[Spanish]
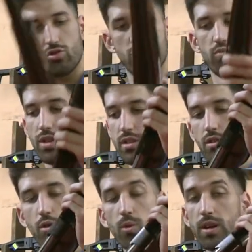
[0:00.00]
un
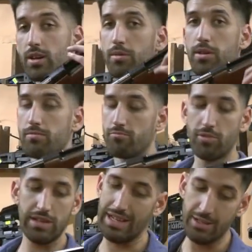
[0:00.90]
300 Weatherby, un
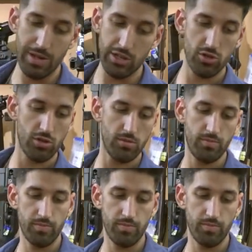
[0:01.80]
calibrazo.